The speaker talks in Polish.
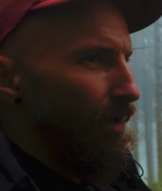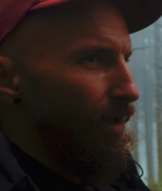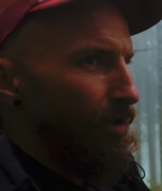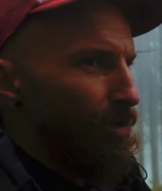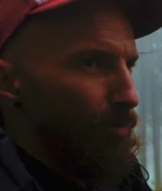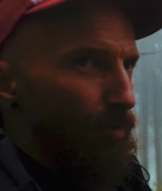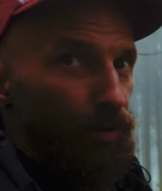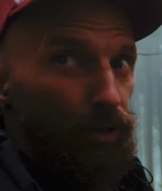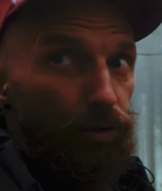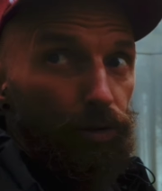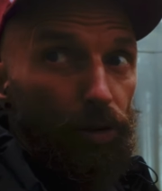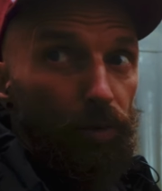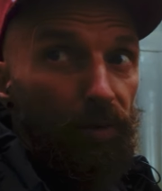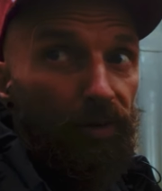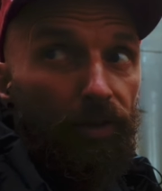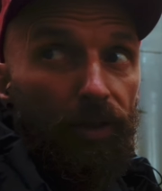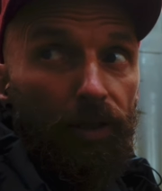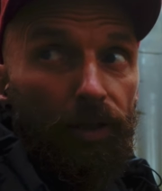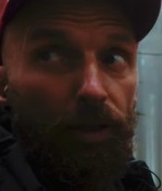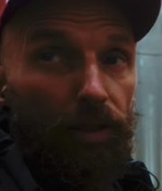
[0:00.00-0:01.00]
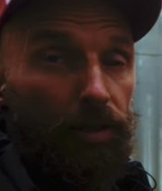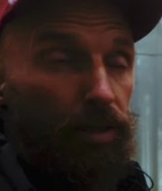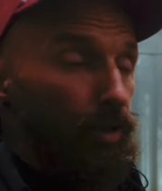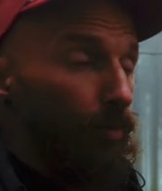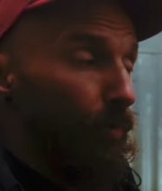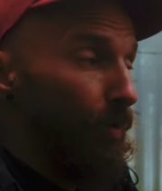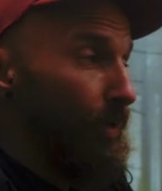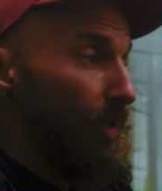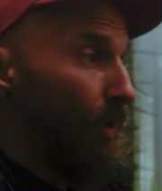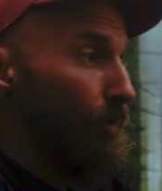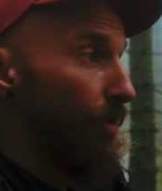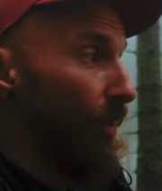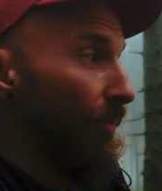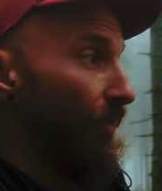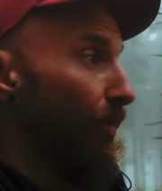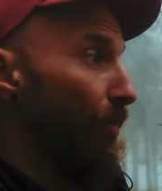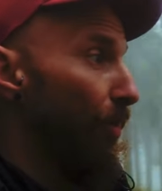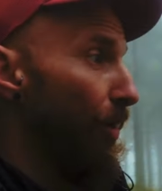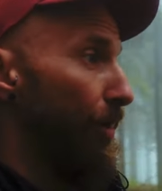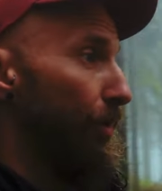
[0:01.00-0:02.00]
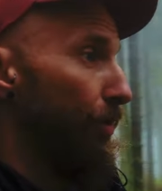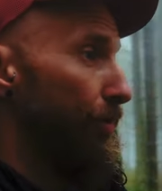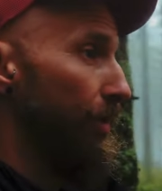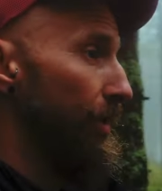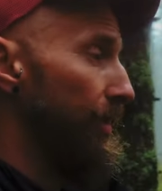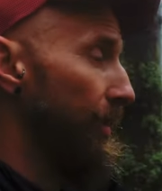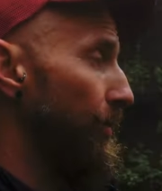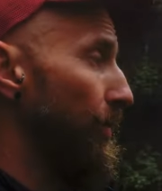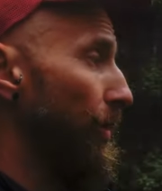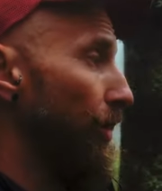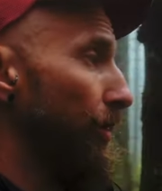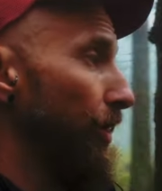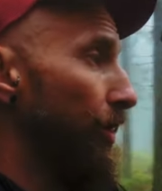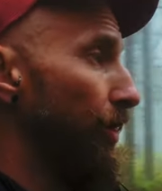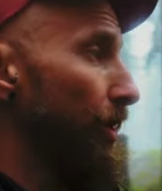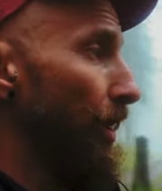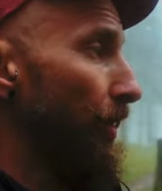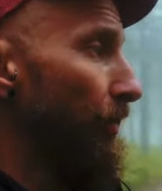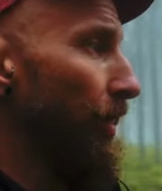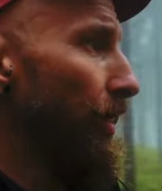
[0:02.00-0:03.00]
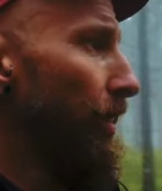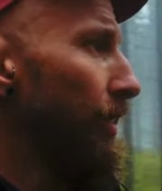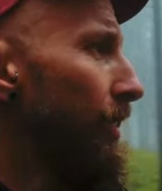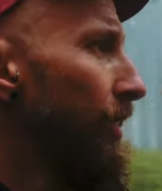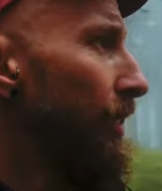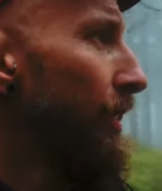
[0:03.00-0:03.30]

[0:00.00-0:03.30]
Znaczy macie już powinien dosyć, bo cały czas wam pokazuje zamglone drzewa.